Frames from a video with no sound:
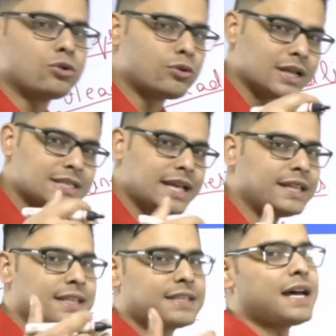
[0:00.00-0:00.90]
थोड़ा सा
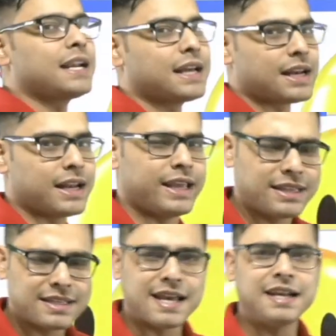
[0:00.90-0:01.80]
इंतज़ार करना है
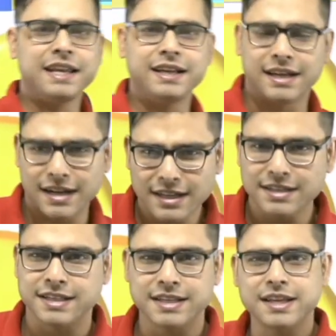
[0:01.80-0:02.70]
इंतज़ार नहीं करना
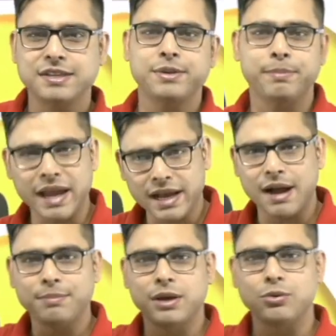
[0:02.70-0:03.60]
जैसे जैसे मैं
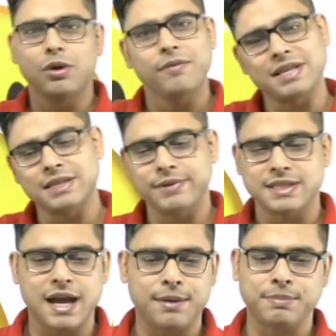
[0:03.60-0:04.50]
काम करूँगा वैसे
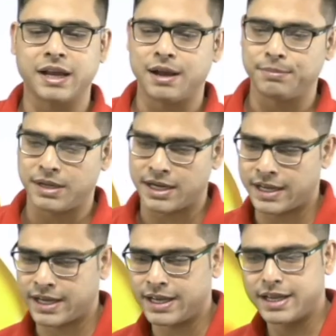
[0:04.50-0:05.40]
वैसे आपने काम
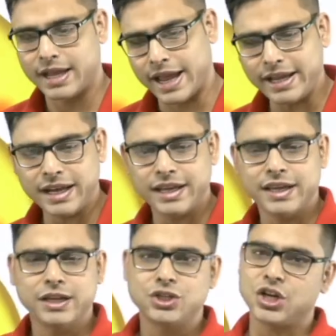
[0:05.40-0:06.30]
करना है है कि नहीं
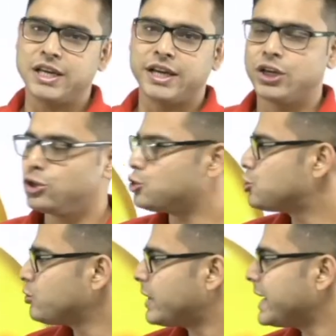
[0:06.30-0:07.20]
चलिए तो
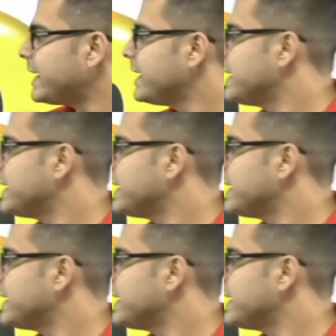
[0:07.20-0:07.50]
शुरू करें